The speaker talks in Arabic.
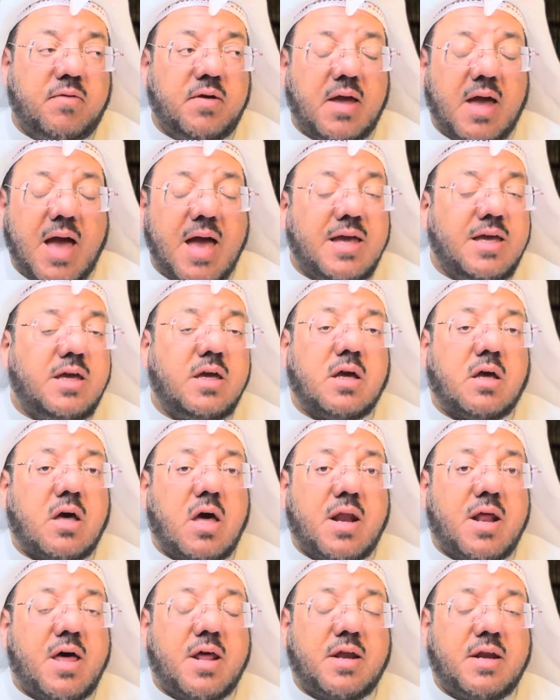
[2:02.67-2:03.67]
في أي
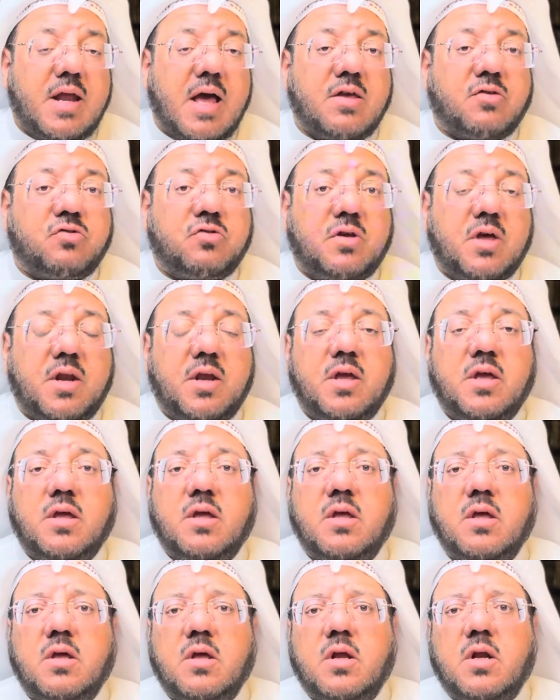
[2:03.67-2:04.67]
قرار عسكري
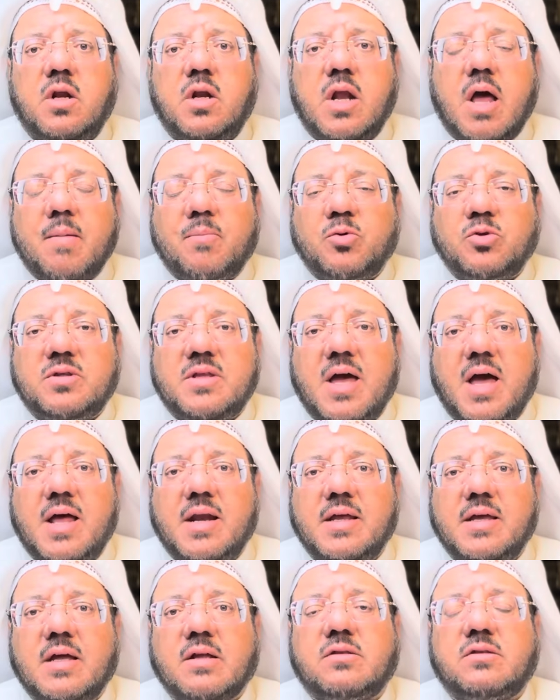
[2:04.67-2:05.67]
لابد
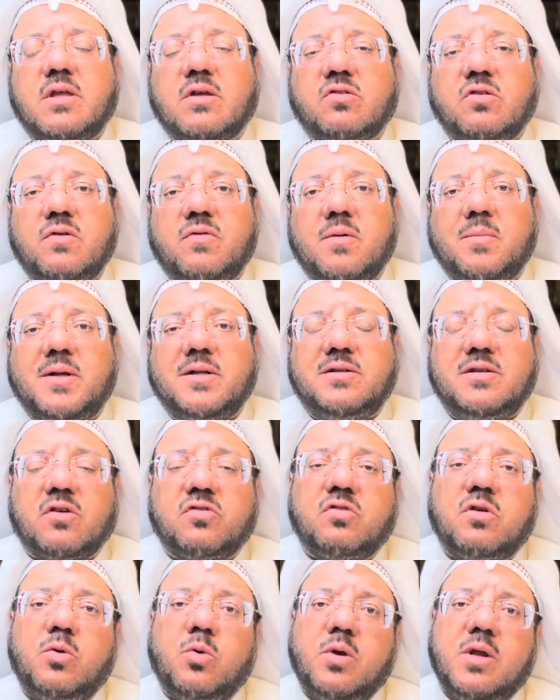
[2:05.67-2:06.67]
أن يتصف من
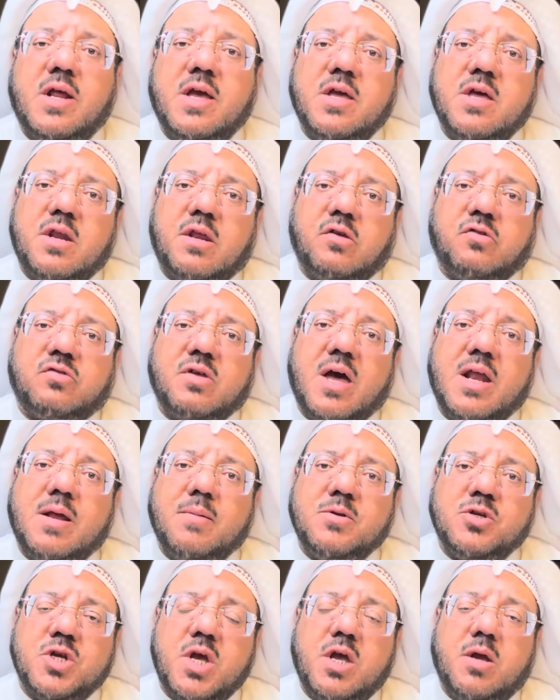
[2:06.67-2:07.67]
تصل إليه الرسالة
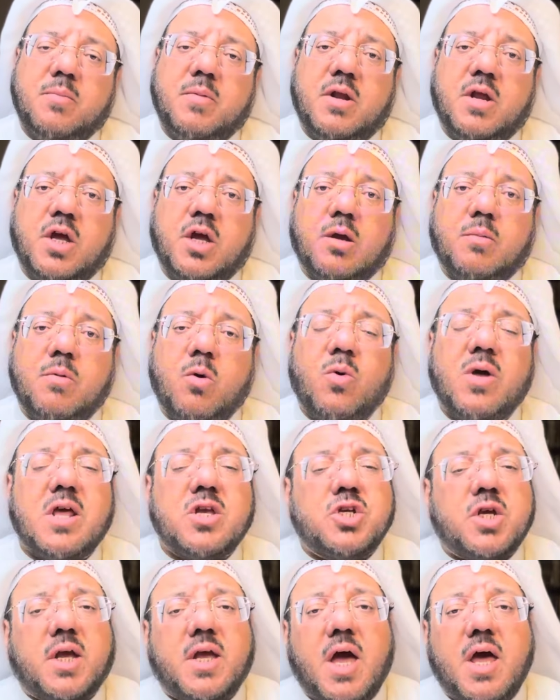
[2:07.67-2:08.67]
بشيء من الحكمة ولا
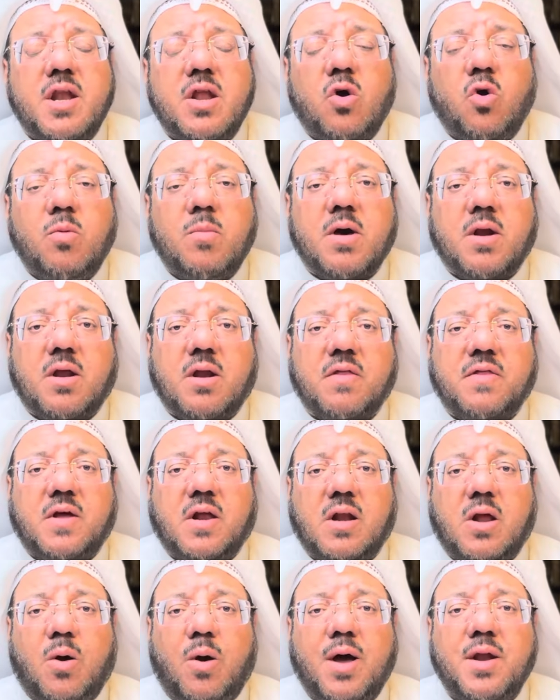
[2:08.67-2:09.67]
شك أن عمر رضي
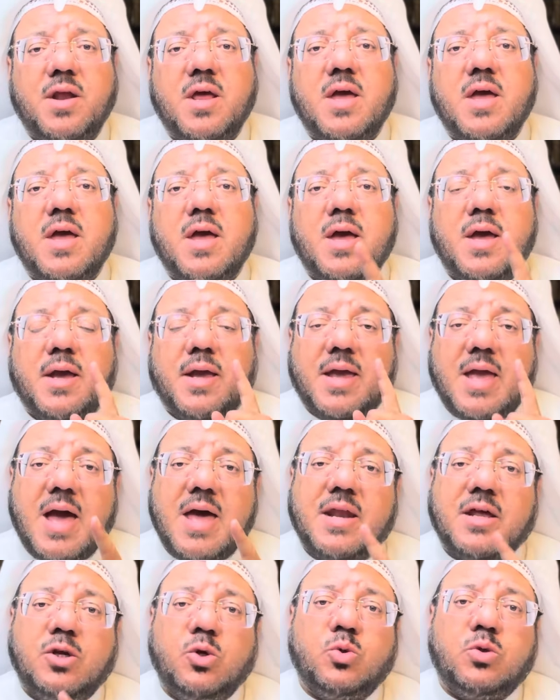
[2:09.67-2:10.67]
الله عنه
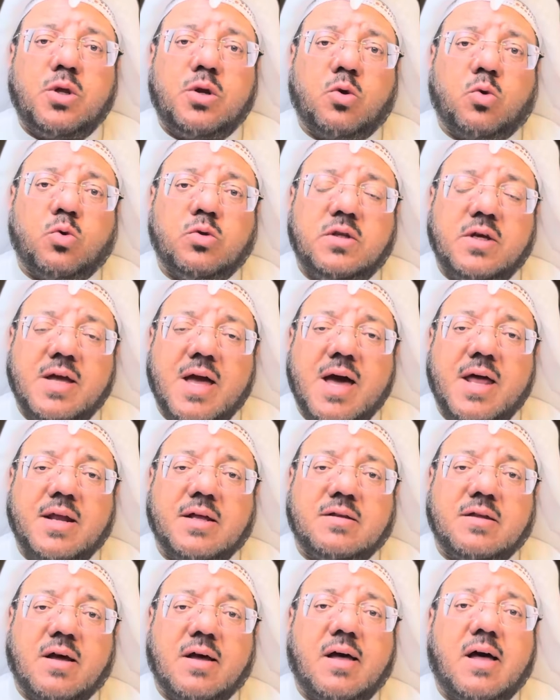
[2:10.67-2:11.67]
كان يدرك
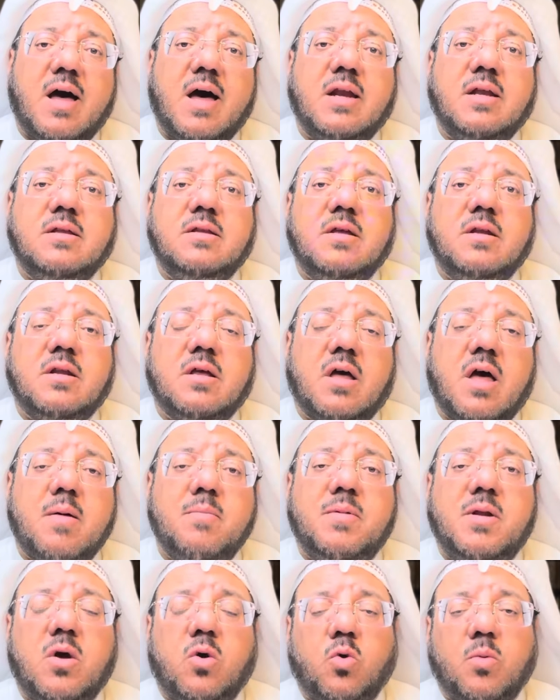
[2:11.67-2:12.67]
ديانة خالد
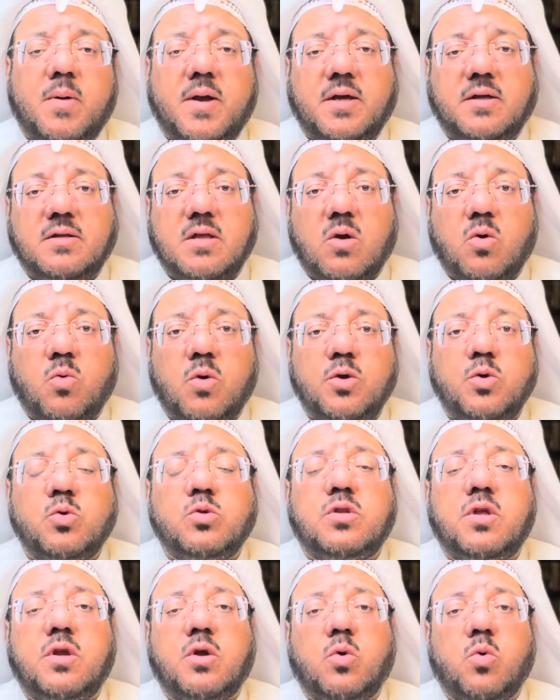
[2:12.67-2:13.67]
قبل عبيدة
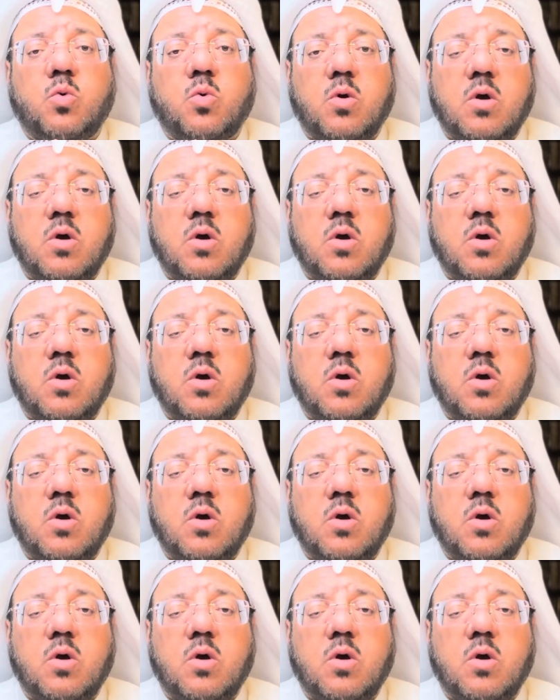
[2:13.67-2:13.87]
ويدرك